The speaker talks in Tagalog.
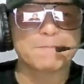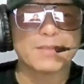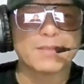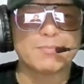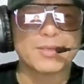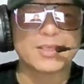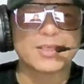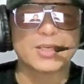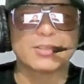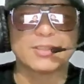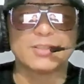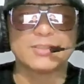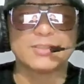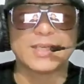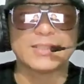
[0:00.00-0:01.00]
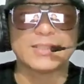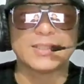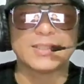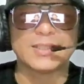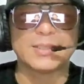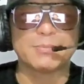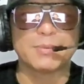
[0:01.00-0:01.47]
masya-shoutout
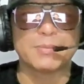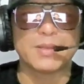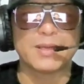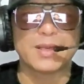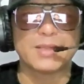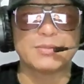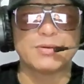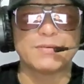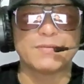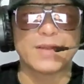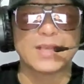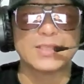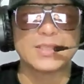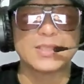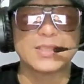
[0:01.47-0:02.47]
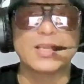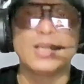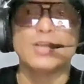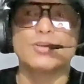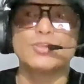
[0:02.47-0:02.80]
natin na nagbablog kay Doc Francis.